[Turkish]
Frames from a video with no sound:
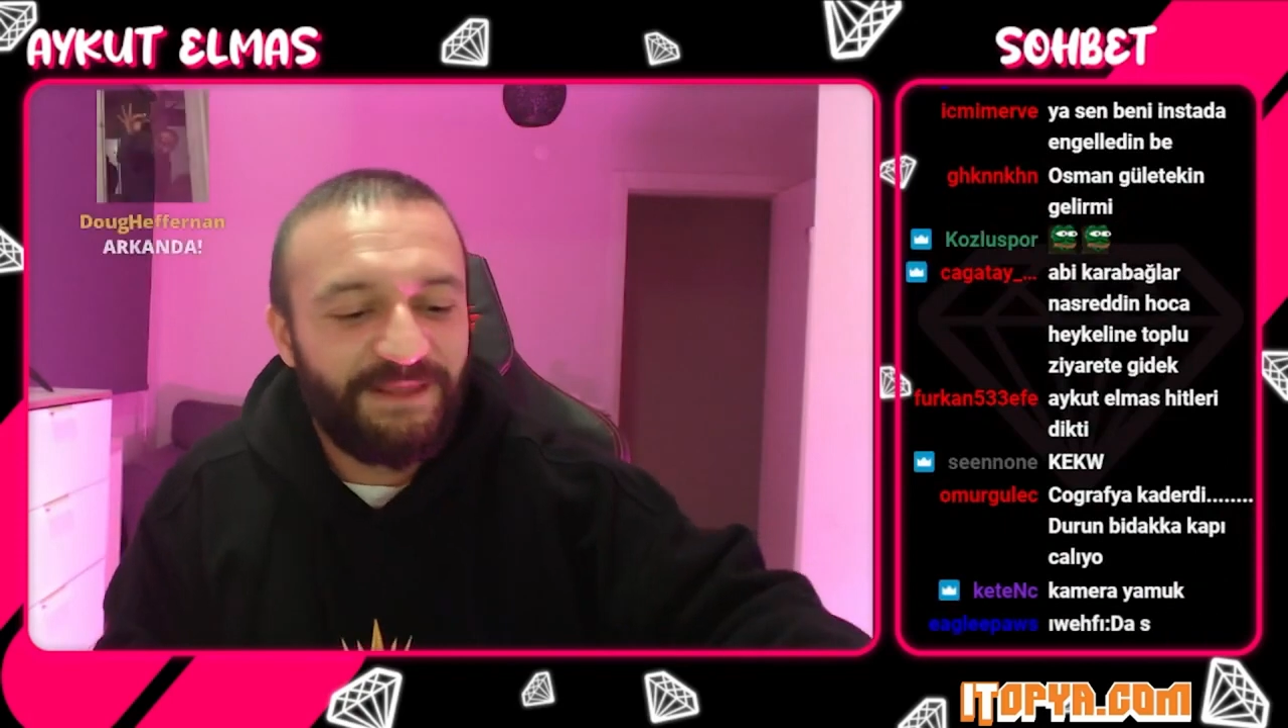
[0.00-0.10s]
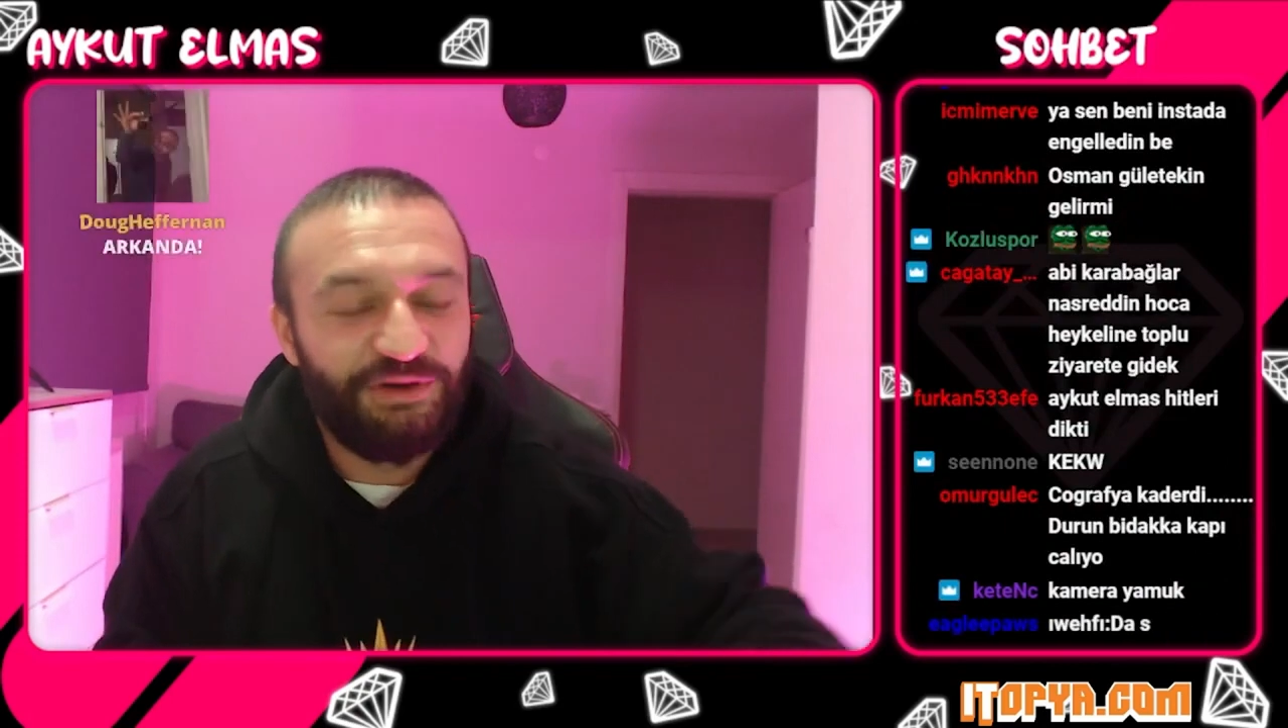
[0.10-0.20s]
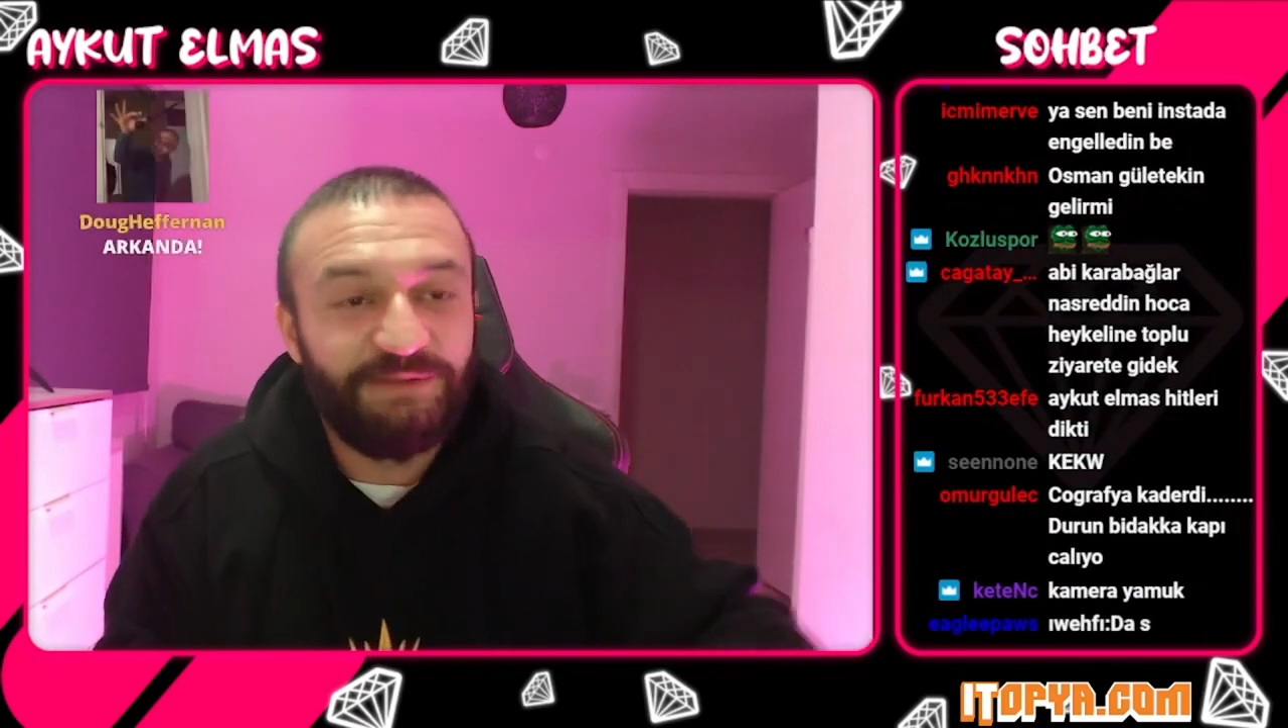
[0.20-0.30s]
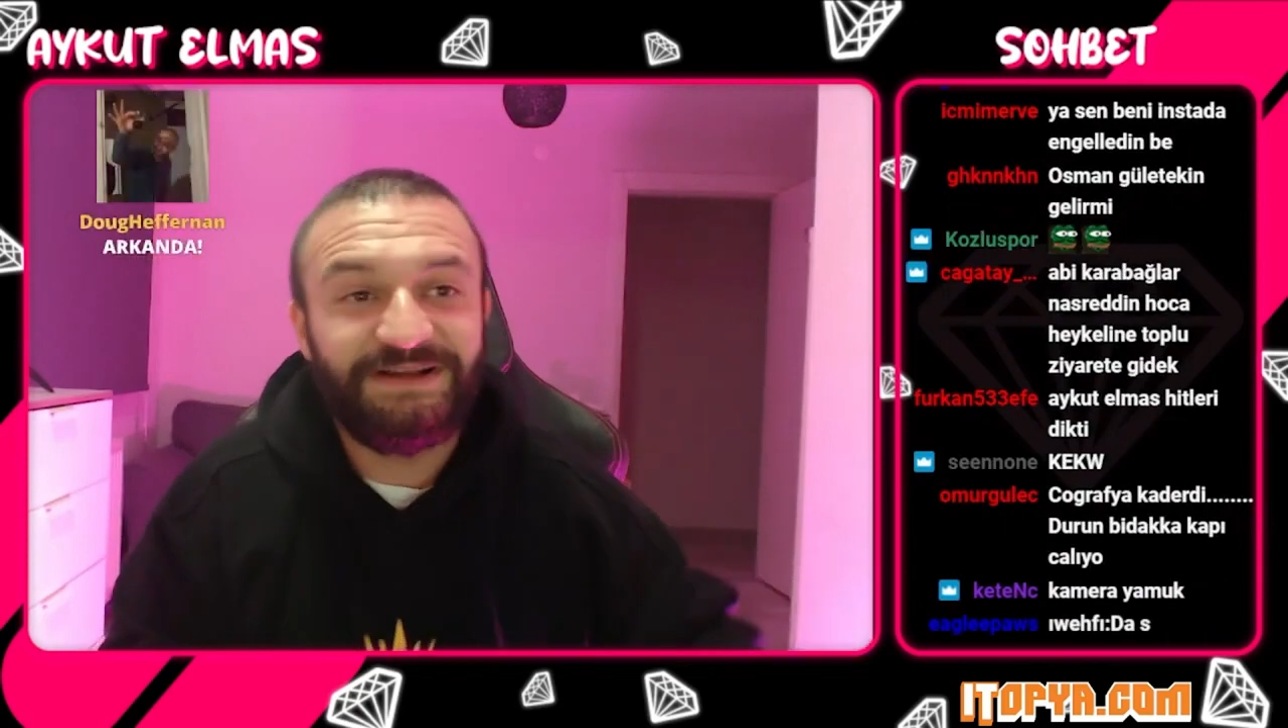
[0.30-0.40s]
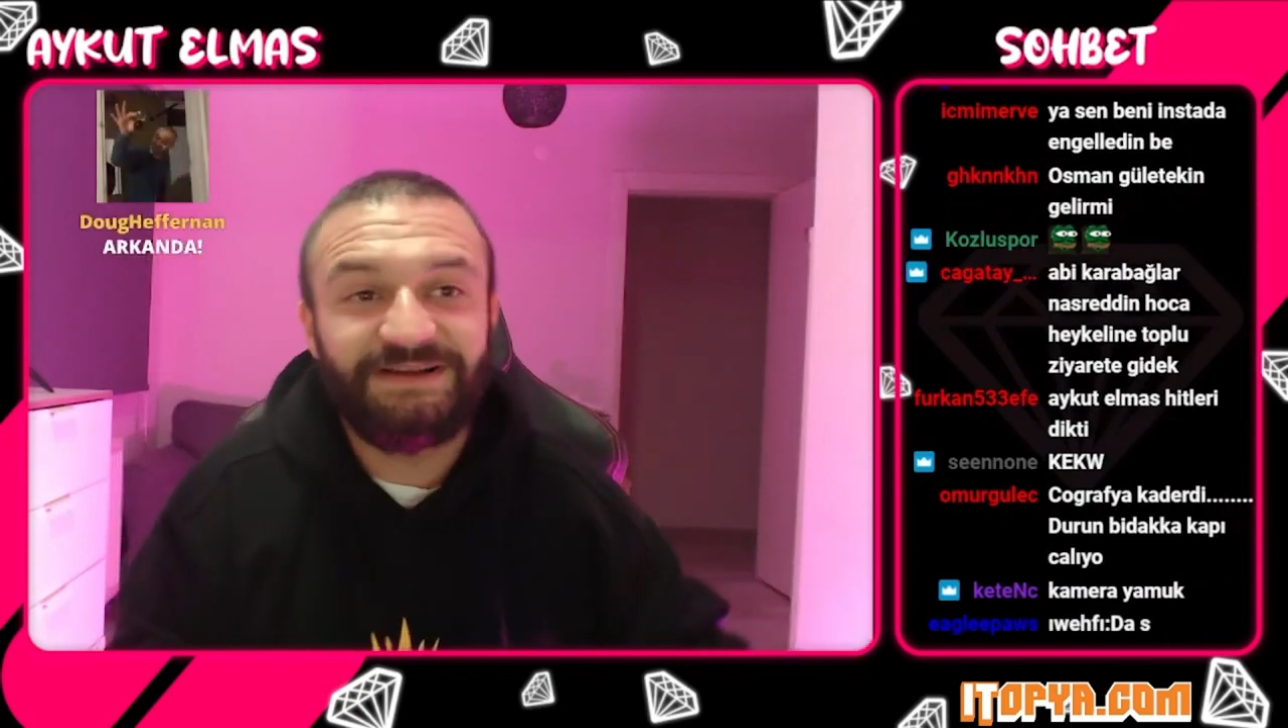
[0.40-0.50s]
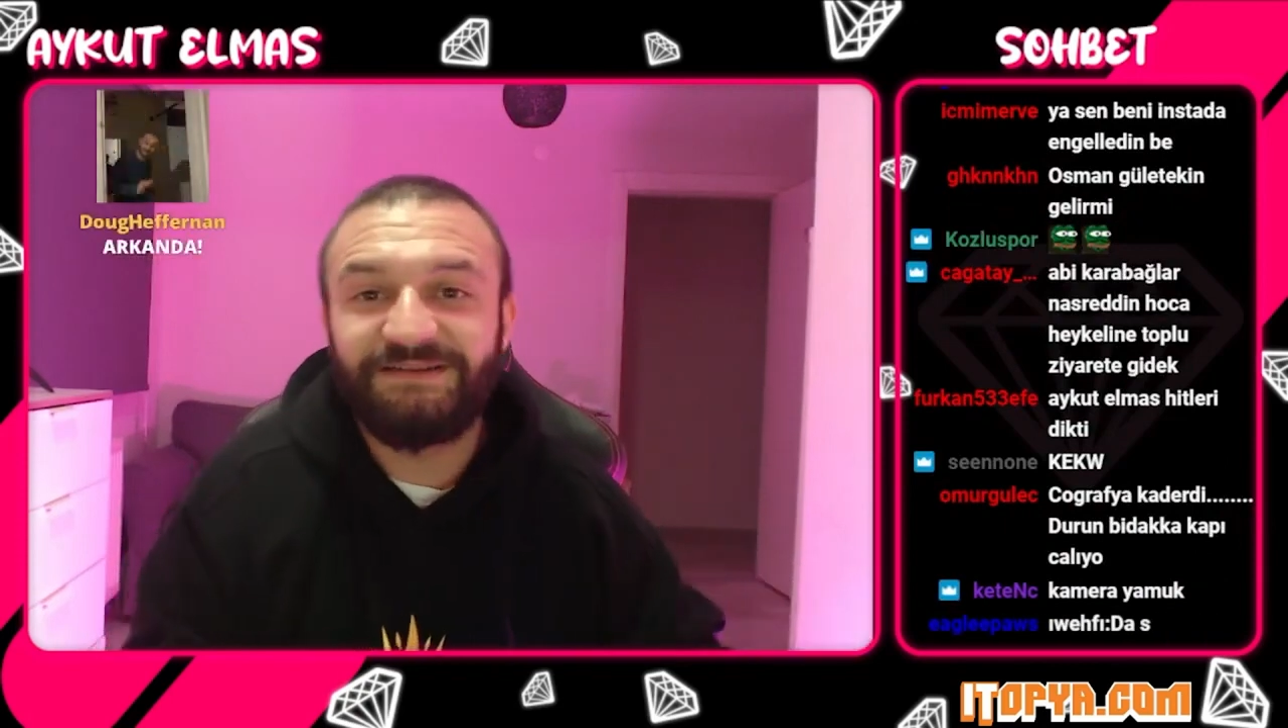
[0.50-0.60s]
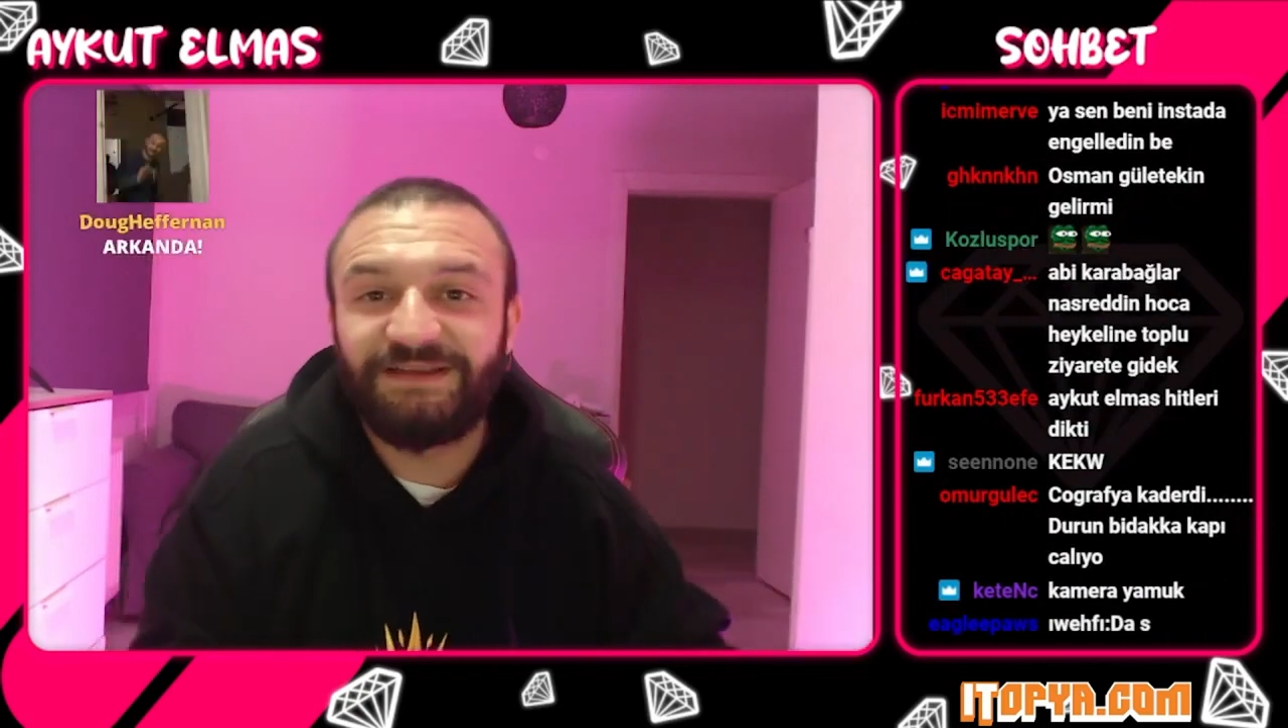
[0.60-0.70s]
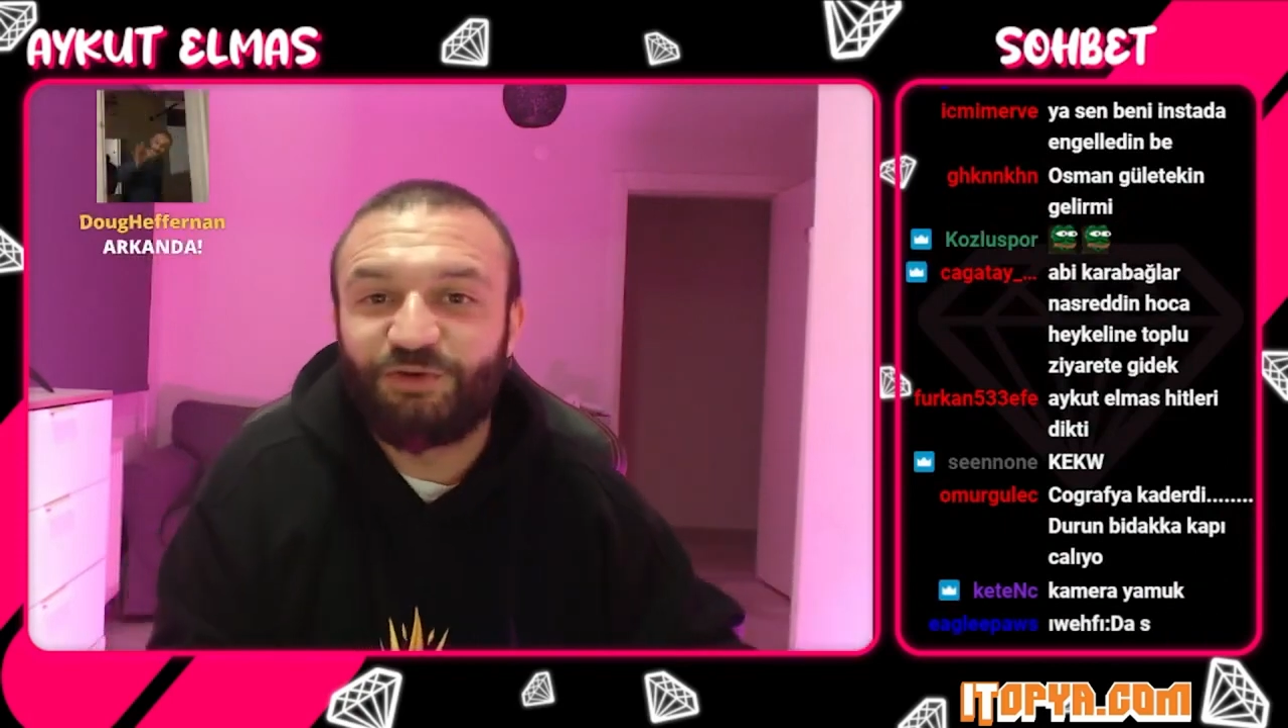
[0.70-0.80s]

böyle bir kızla